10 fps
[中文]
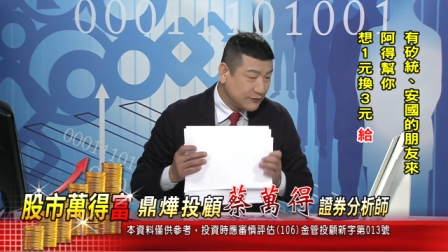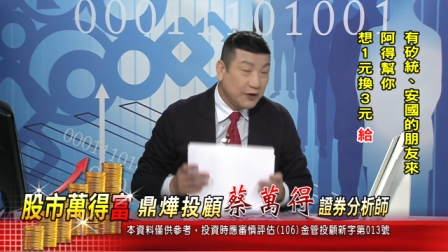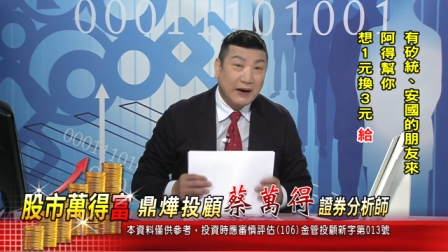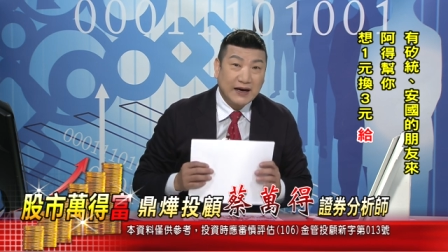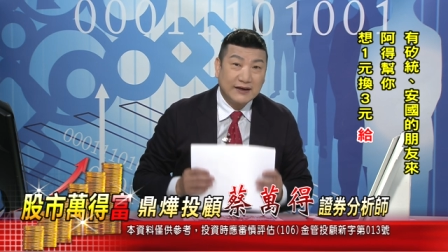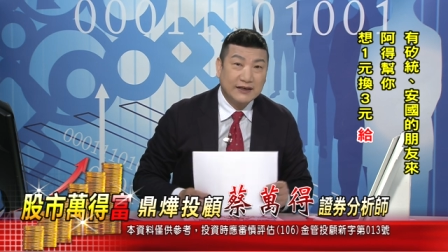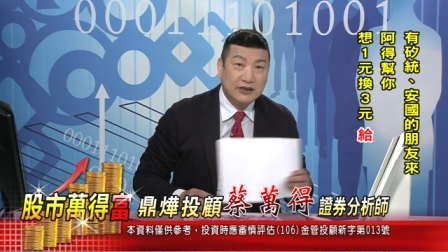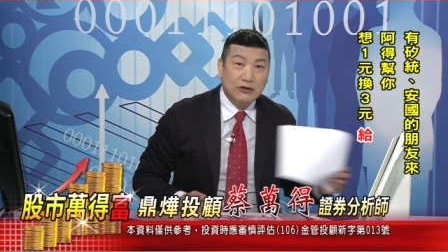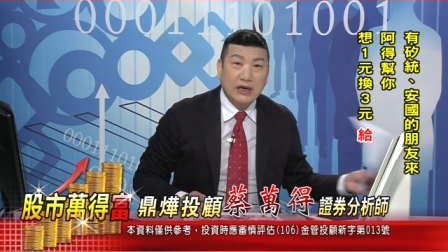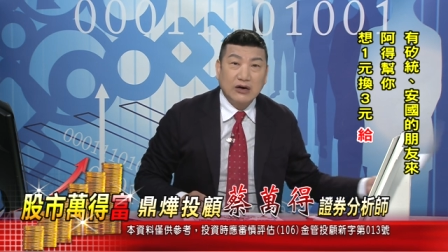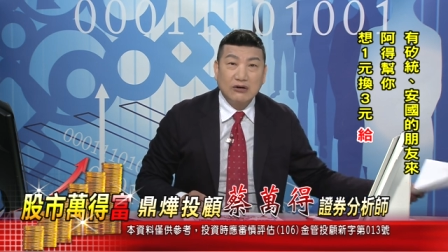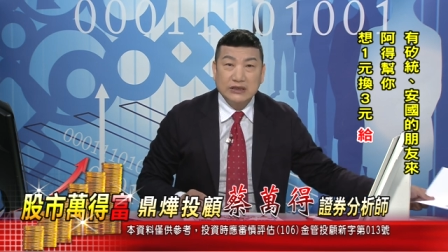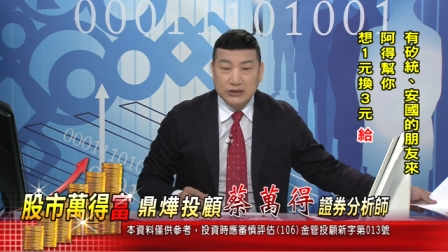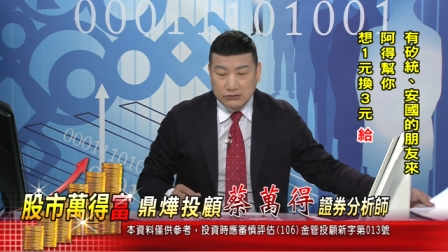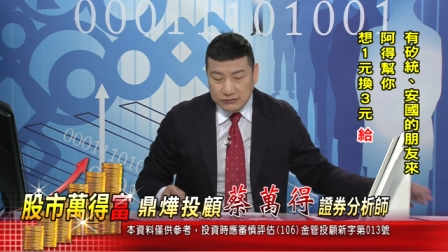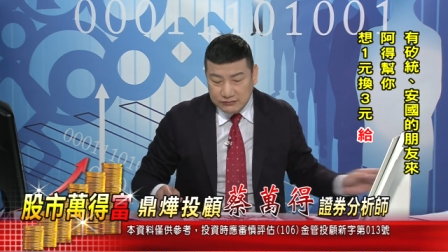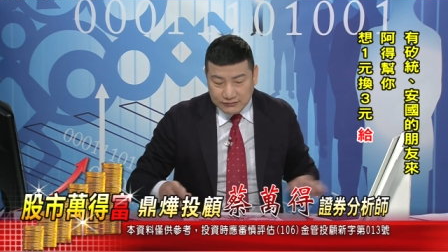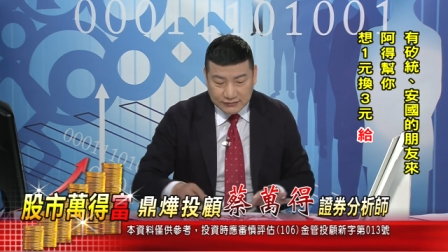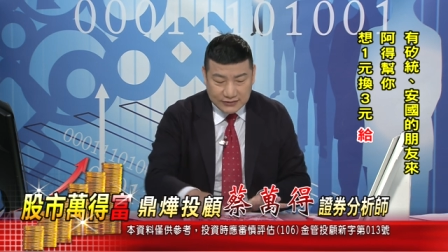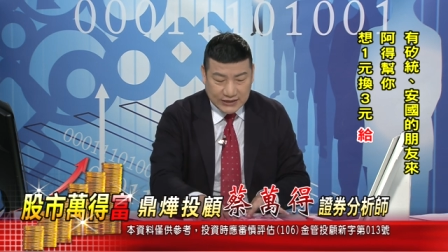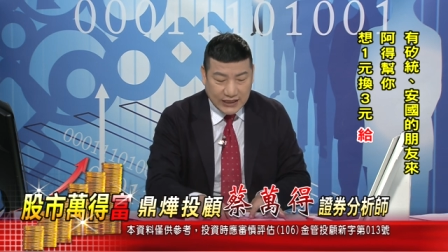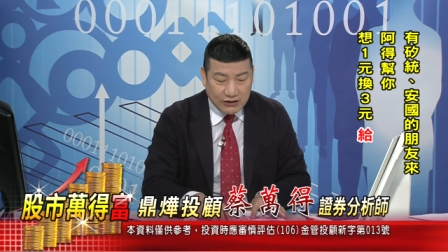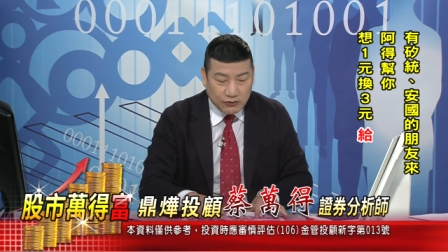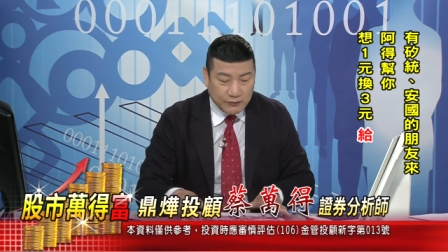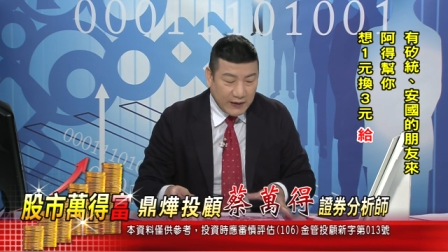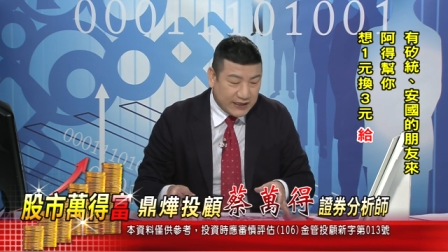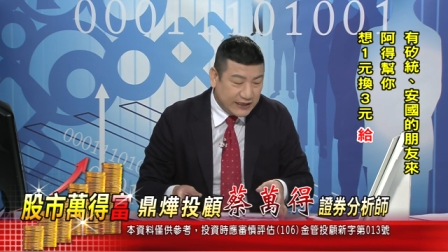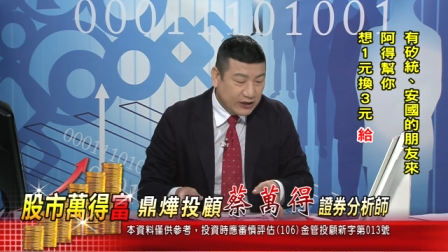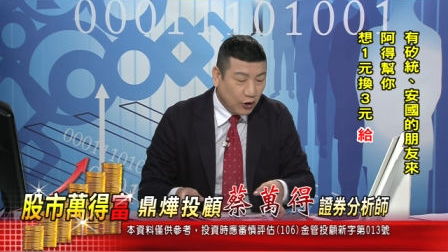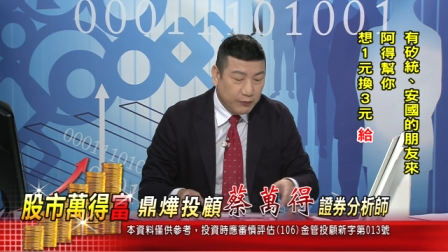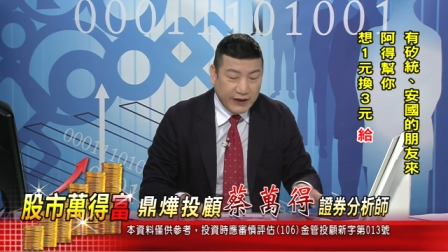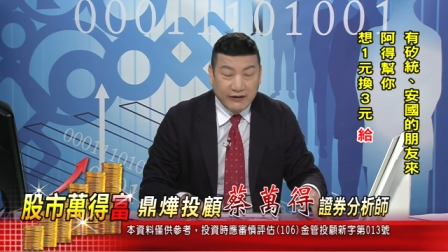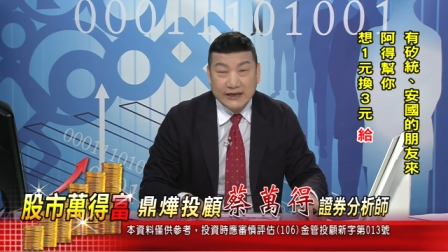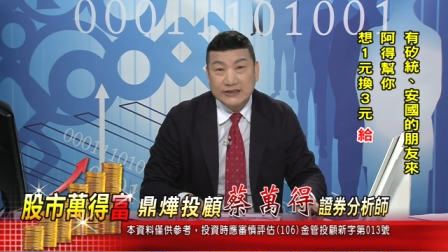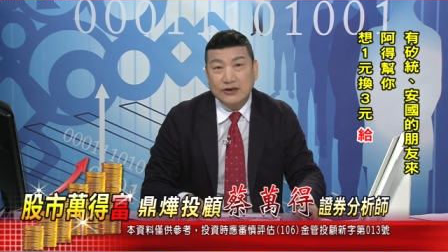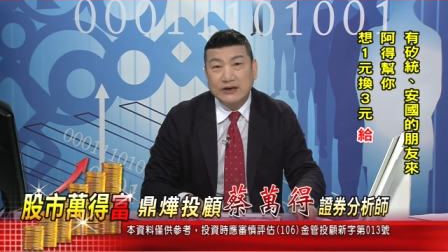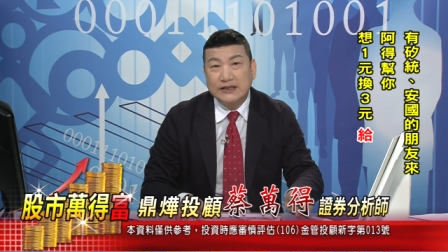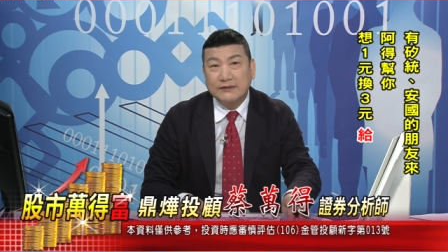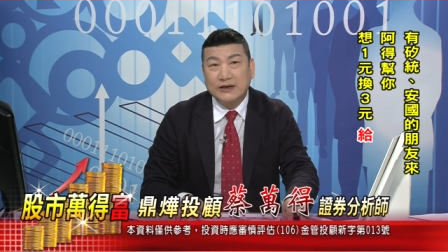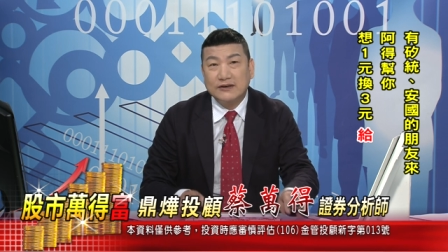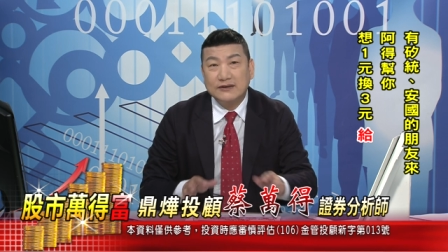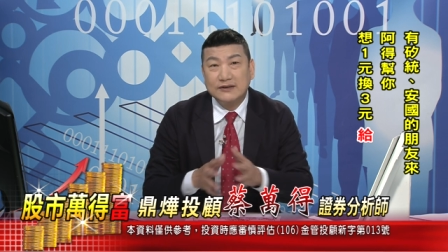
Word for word: 对吧？伊拢在讲伊种一天几百只股票的伊种的对不？